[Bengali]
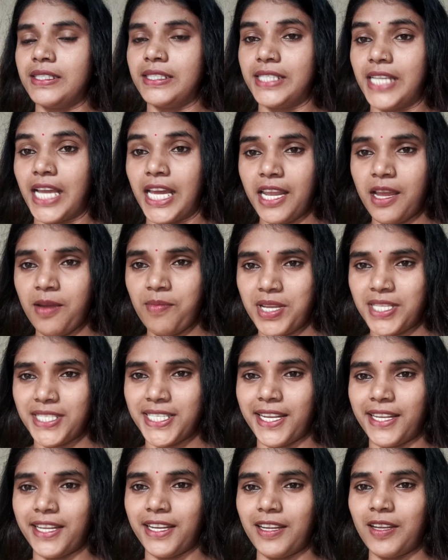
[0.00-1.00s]
যারা আমার
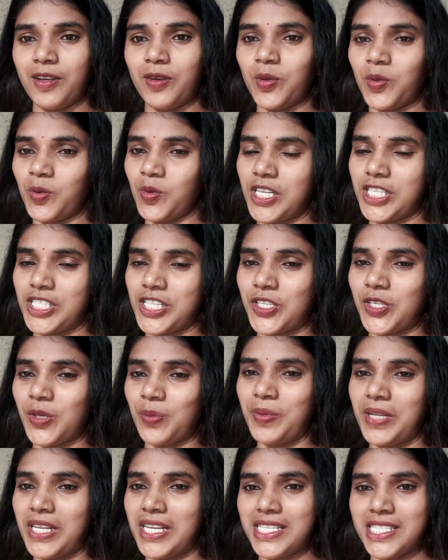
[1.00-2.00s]
চ্যানেলে নতুন এসেছো
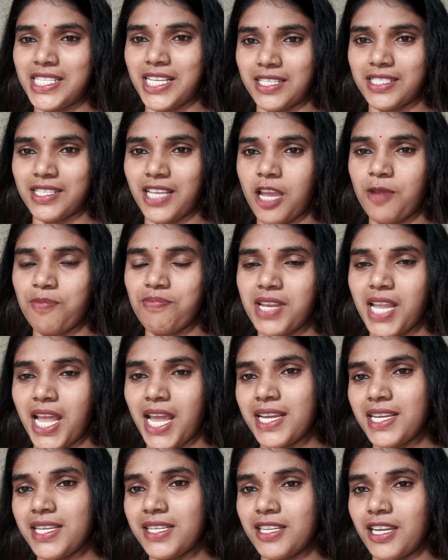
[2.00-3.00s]
প্লিজ সাবস্ক্রাইব
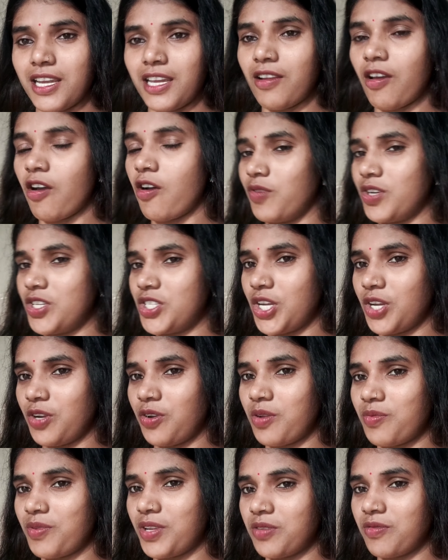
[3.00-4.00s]
লাইক শেয়ার অবশ্যই
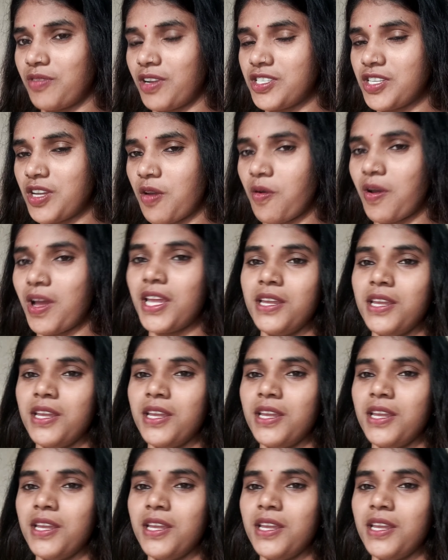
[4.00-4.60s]
করবে তোমরা সবাই